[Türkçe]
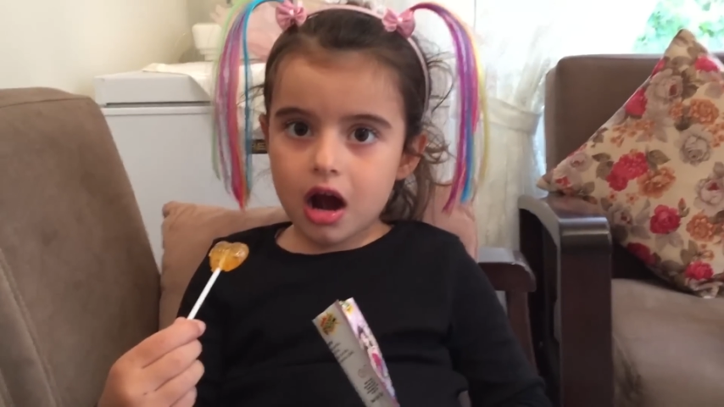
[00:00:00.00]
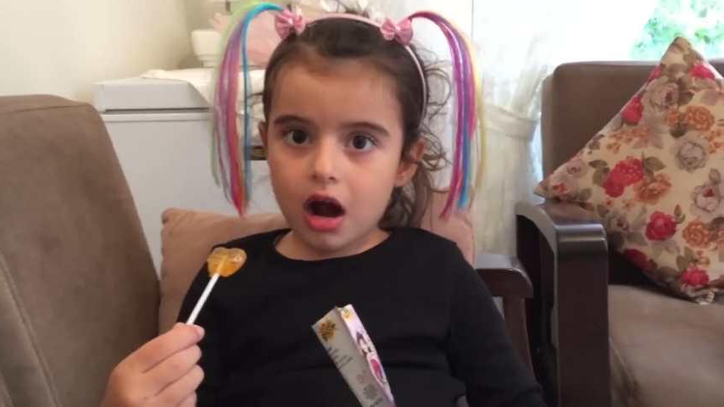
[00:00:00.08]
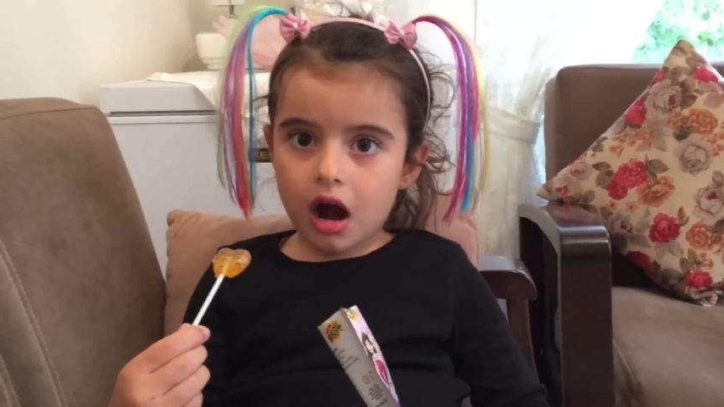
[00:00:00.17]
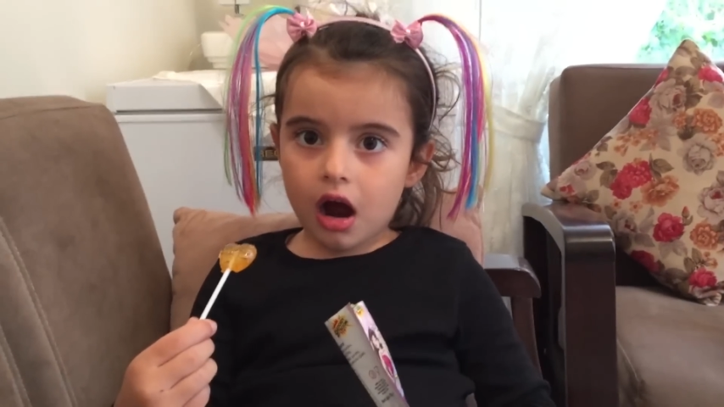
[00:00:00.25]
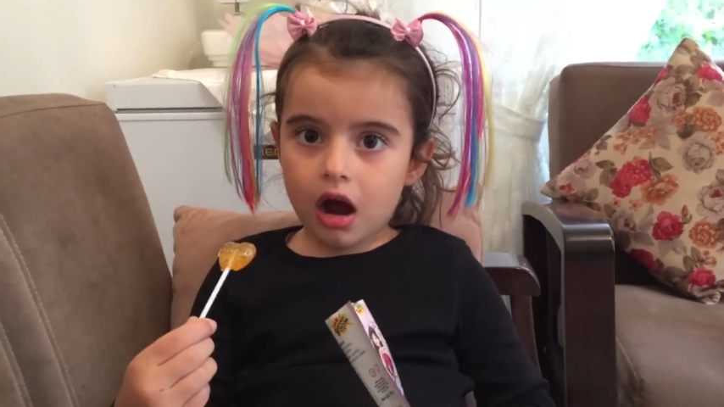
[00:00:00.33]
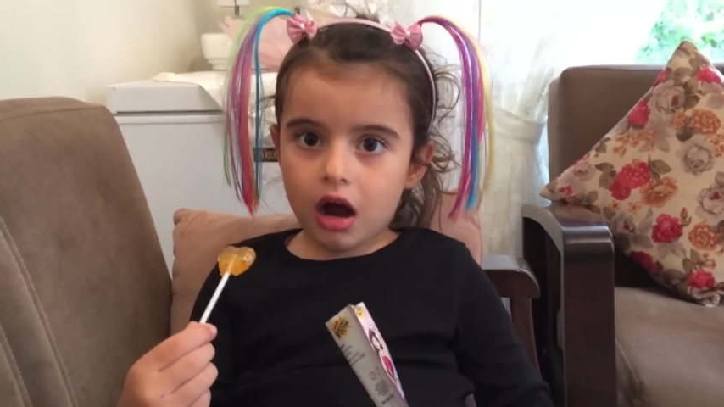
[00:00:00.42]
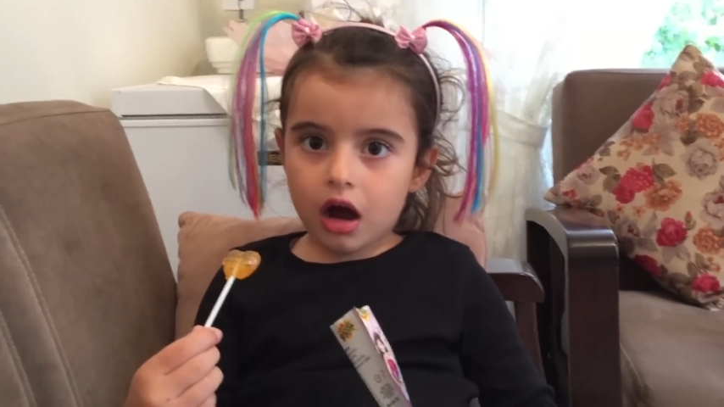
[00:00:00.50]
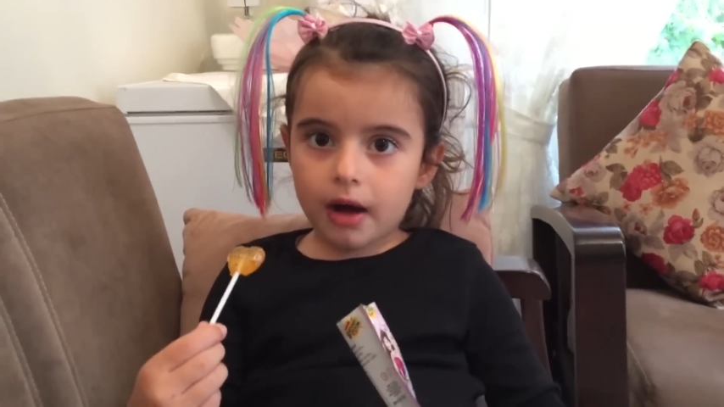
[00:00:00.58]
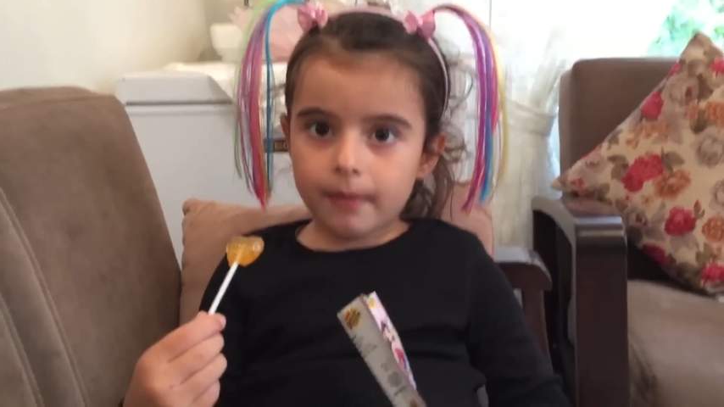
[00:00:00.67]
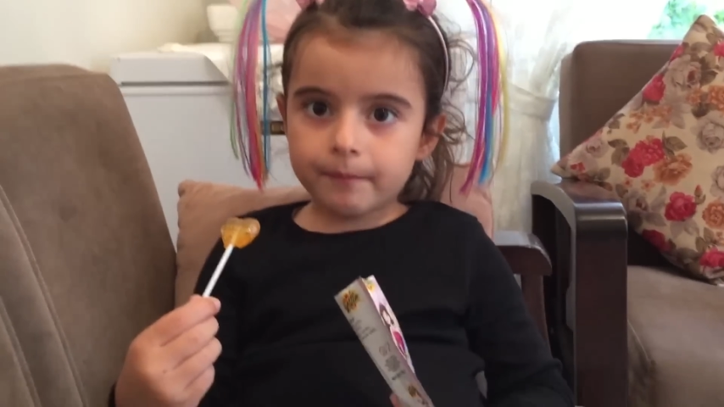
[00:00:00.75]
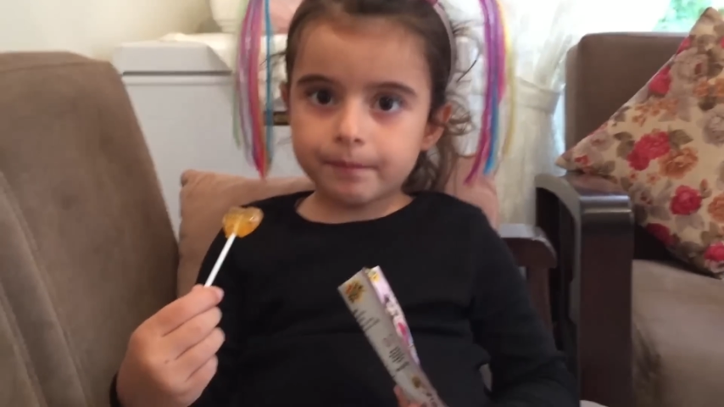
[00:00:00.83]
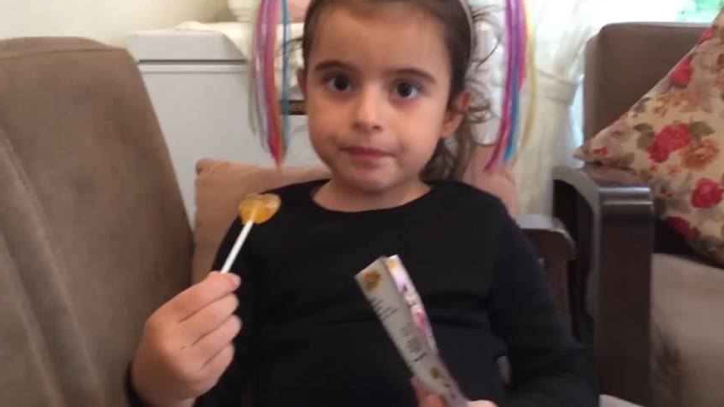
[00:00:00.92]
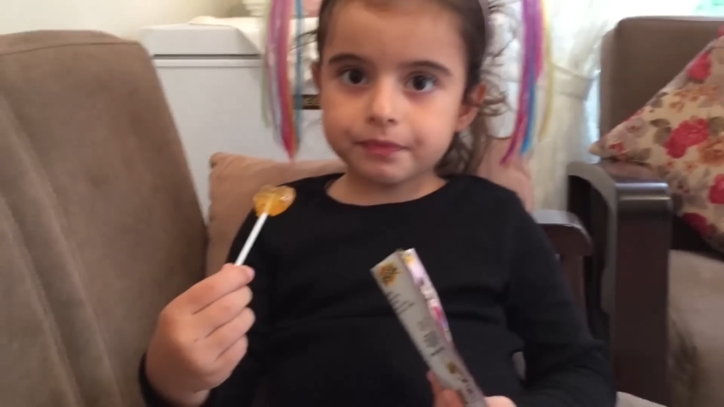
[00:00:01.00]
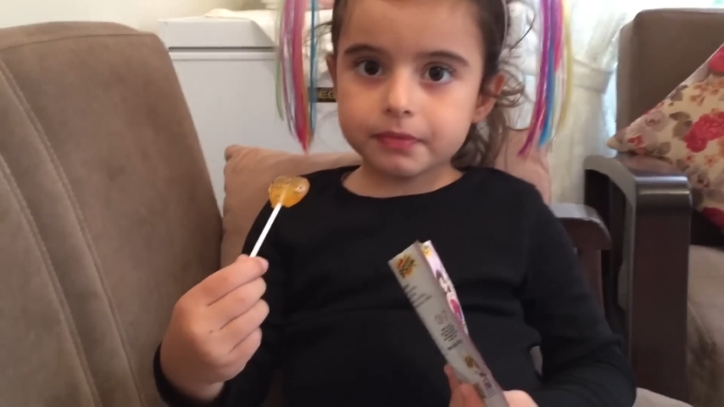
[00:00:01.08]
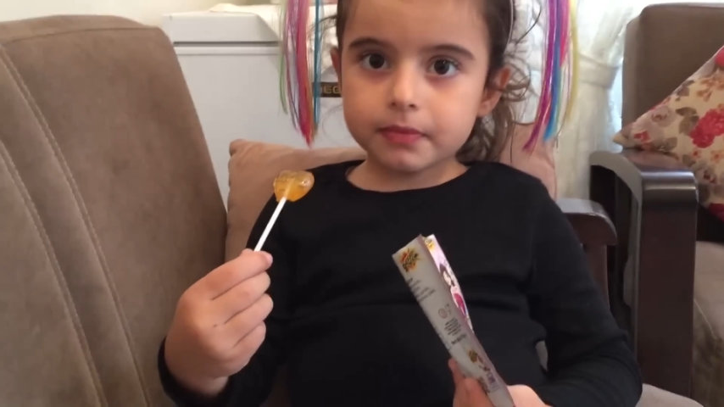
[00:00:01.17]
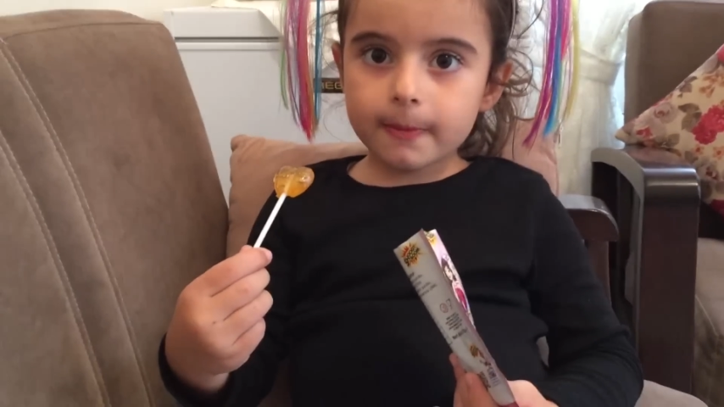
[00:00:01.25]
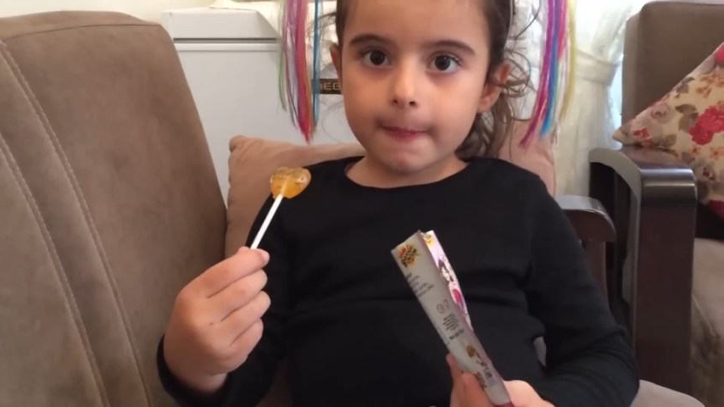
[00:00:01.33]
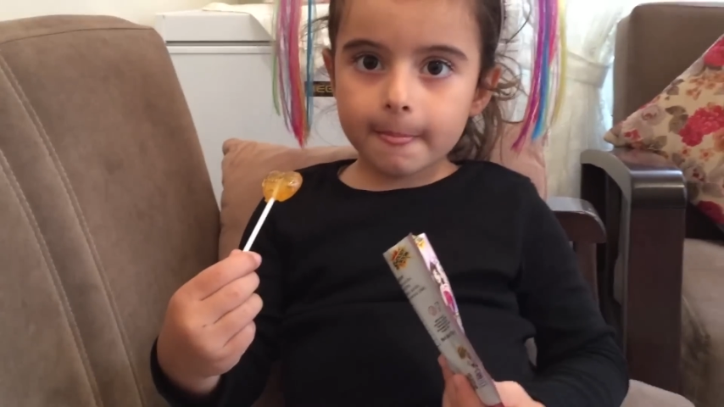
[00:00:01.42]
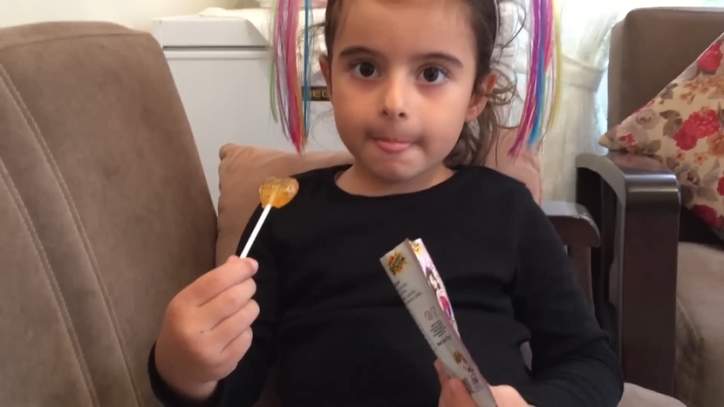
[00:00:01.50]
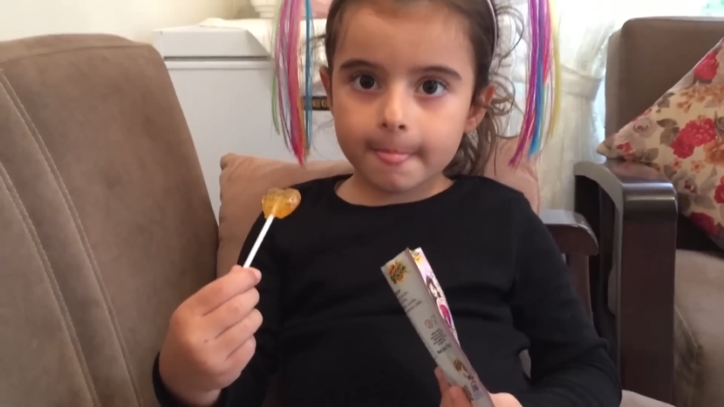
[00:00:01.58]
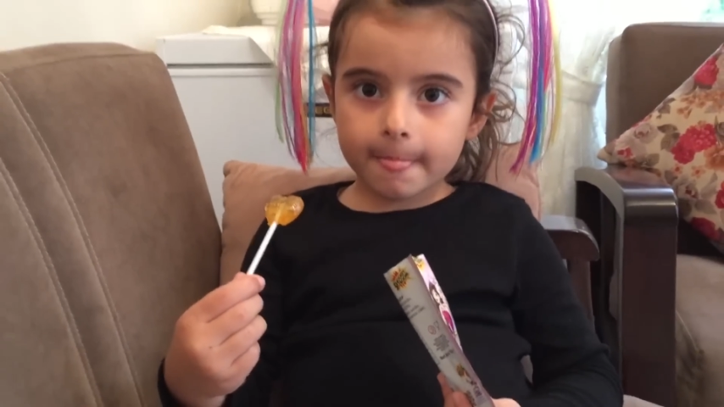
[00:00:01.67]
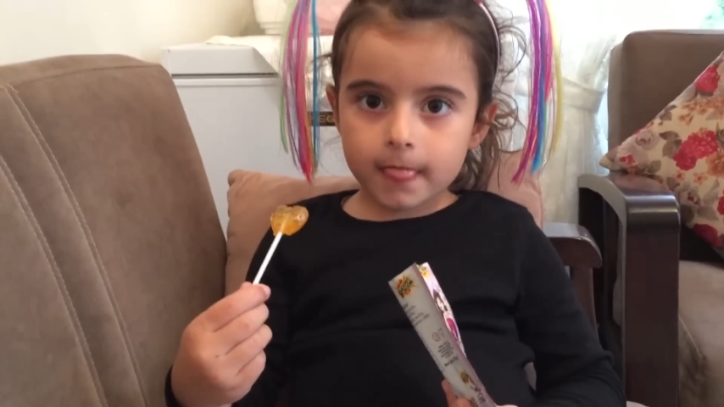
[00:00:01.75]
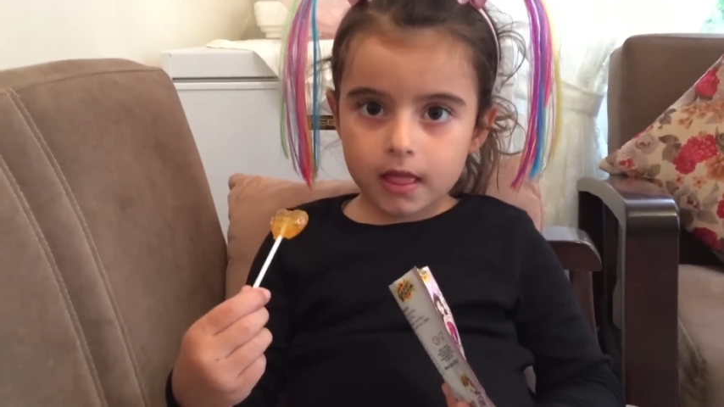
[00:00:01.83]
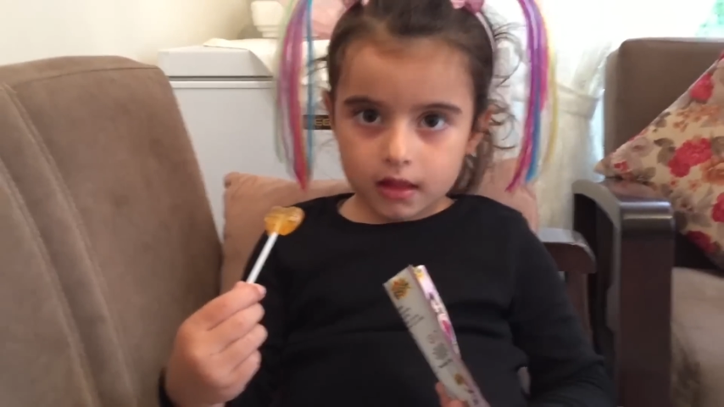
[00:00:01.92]
var ya aynı onlara benziyorsun
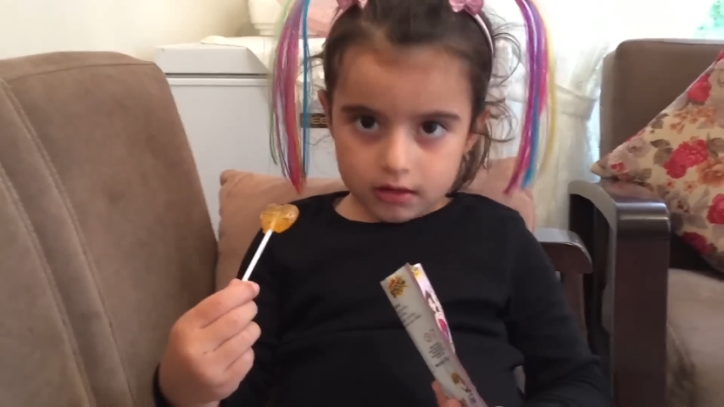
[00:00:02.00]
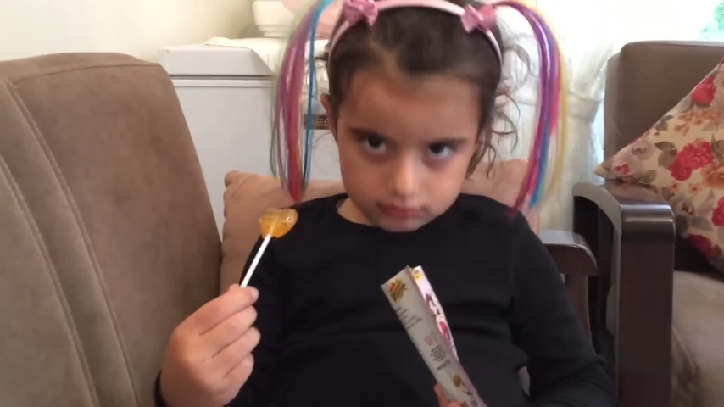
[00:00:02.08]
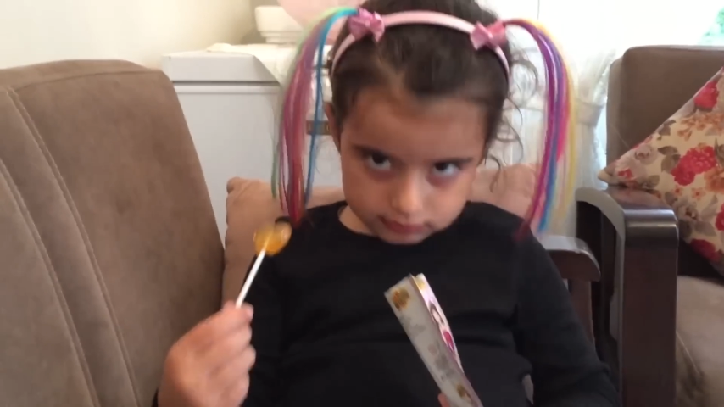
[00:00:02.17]
saçlarınla da.